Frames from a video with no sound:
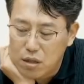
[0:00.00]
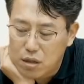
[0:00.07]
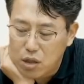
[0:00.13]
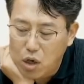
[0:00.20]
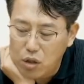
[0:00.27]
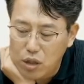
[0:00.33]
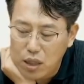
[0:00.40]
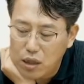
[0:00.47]

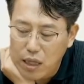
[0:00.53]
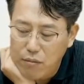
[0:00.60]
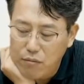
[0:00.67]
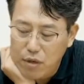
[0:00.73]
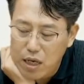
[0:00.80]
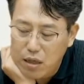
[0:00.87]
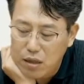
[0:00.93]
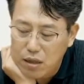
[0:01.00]
경기
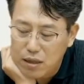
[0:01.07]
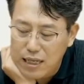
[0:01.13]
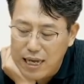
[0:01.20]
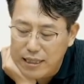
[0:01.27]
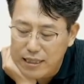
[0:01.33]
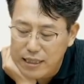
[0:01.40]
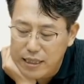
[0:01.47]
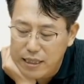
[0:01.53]
때문에 그런 게
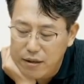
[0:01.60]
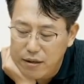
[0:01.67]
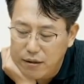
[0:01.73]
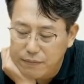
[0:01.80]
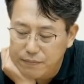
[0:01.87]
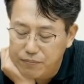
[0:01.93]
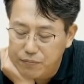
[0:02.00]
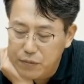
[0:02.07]

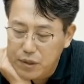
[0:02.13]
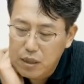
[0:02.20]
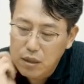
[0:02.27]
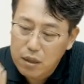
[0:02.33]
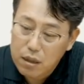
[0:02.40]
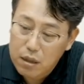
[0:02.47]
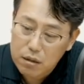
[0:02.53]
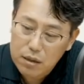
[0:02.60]
아니에요.
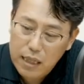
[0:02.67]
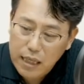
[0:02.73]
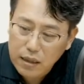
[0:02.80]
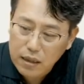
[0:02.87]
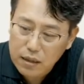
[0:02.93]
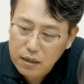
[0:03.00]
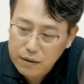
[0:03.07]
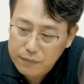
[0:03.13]

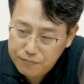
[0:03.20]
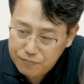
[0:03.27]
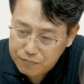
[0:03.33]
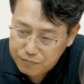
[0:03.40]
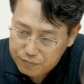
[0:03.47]
얘는